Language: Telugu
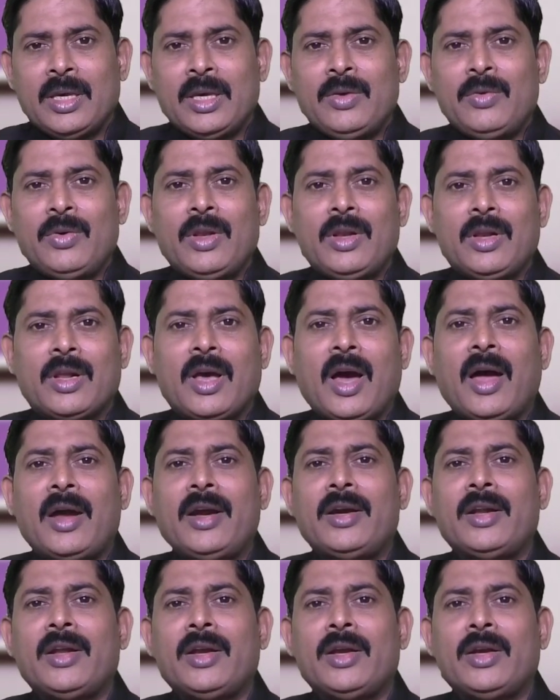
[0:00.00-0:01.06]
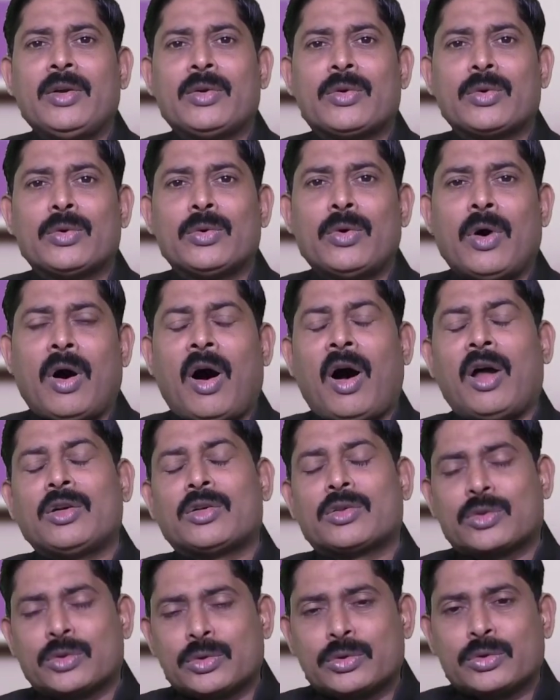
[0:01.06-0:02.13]
హీ విల్ గైడ్ ఇన్ టు ఆల్
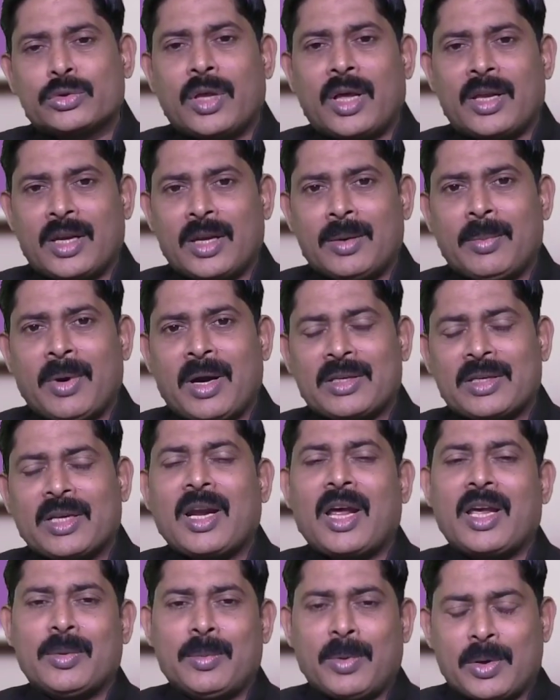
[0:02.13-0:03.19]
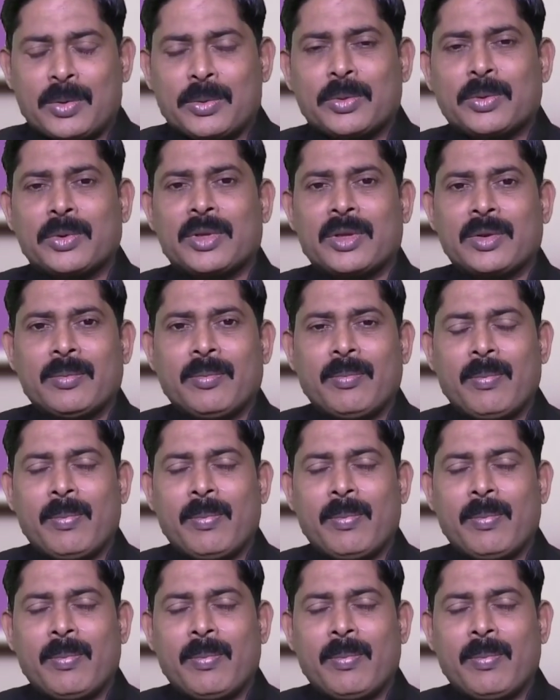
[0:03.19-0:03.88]
ట్రూత్ అనే మాట రాయబడి ఉంది